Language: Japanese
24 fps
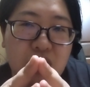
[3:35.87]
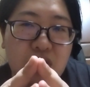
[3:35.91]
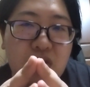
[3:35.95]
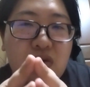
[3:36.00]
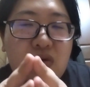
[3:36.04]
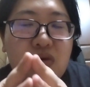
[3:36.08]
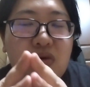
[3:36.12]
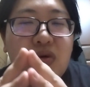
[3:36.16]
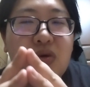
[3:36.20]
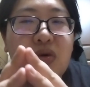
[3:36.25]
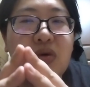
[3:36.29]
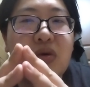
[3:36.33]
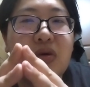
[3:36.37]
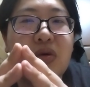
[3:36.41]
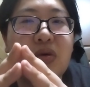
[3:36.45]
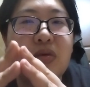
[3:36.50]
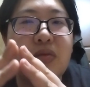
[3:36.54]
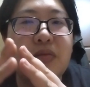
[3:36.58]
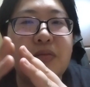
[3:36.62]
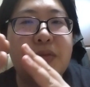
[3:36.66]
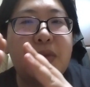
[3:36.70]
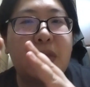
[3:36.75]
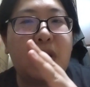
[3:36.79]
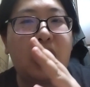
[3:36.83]
と、
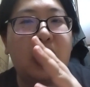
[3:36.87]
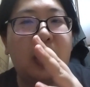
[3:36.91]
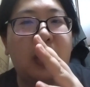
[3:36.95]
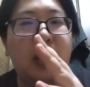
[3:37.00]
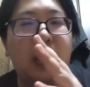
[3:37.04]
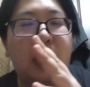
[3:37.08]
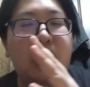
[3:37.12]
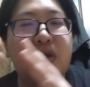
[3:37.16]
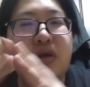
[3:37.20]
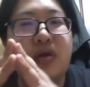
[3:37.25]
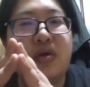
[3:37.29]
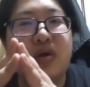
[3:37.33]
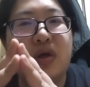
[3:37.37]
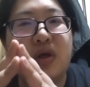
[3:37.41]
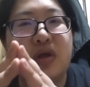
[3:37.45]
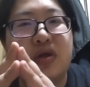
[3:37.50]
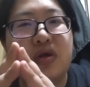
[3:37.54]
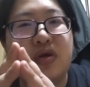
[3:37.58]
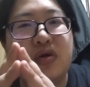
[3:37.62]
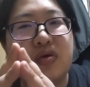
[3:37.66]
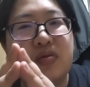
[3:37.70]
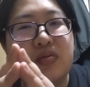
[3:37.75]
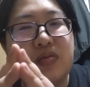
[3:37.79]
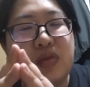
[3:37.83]
まあ、明
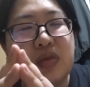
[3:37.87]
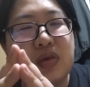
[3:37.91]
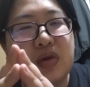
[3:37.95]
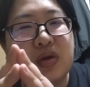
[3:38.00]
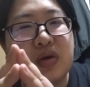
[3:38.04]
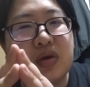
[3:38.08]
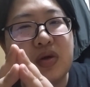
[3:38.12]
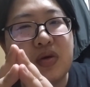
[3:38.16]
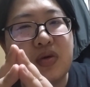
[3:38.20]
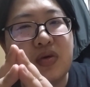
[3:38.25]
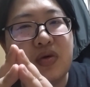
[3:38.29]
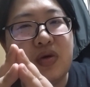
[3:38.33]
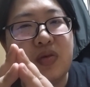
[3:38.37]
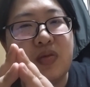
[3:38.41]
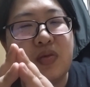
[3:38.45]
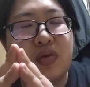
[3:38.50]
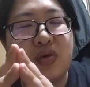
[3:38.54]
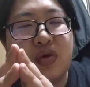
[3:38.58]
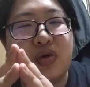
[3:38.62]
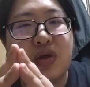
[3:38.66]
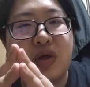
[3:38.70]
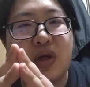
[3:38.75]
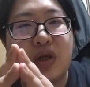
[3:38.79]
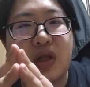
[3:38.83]
日の食い
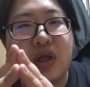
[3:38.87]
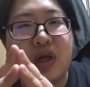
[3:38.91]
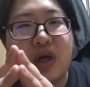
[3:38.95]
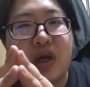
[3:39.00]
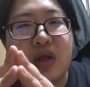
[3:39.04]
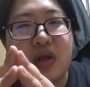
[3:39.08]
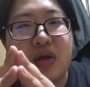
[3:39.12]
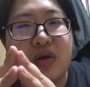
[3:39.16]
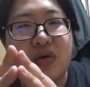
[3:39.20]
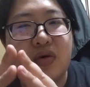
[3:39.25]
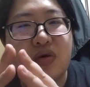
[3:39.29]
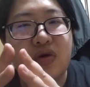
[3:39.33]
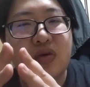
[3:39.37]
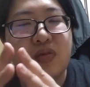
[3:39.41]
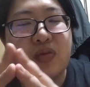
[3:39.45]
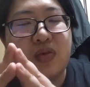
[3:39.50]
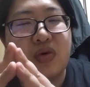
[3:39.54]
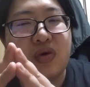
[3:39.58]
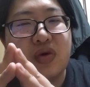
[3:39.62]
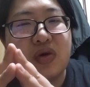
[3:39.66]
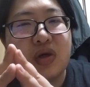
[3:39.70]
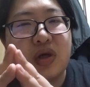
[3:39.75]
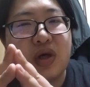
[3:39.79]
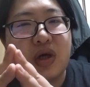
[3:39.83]
物すらなら、食い
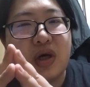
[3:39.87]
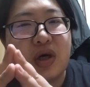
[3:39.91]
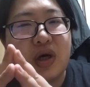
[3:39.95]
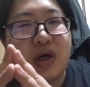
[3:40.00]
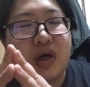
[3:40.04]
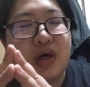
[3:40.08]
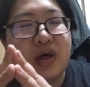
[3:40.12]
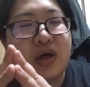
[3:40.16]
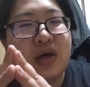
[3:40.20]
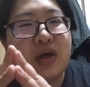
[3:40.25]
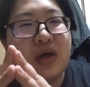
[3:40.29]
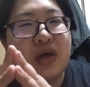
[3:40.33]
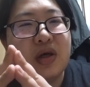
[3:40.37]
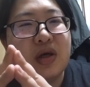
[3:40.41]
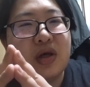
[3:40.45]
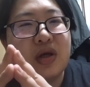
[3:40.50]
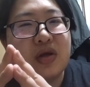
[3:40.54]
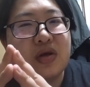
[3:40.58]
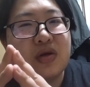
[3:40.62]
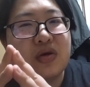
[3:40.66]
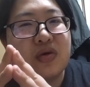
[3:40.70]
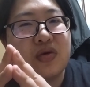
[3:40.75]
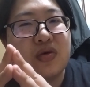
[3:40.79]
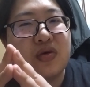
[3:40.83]
物すら、
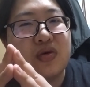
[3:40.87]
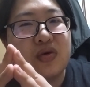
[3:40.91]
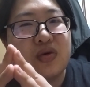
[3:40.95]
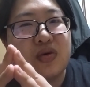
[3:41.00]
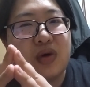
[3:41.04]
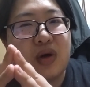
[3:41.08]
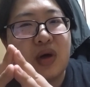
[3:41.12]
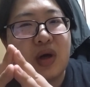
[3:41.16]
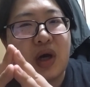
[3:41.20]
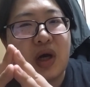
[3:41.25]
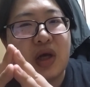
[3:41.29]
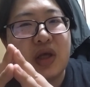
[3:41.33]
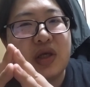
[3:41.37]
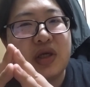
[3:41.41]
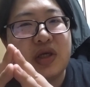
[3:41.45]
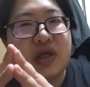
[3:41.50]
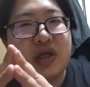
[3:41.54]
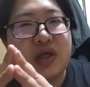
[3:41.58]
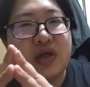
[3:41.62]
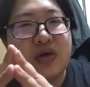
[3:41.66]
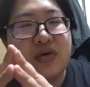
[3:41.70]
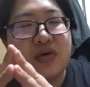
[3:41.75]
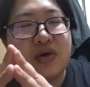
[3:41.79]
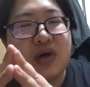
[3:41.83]
ちょっと怪
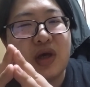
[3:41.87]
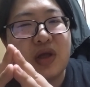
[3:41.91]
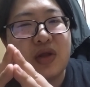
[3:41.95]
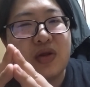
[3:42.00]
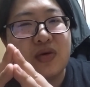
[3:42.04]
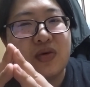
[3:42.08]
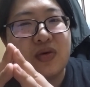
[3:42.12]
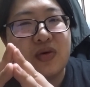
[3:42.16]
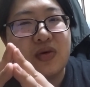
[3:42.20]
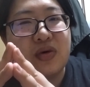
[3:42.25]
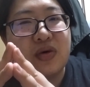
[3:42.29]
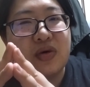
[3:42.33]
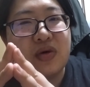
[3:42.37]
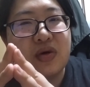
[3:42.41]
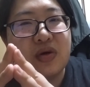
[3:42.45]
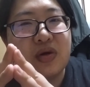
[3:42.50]
しいくらいの、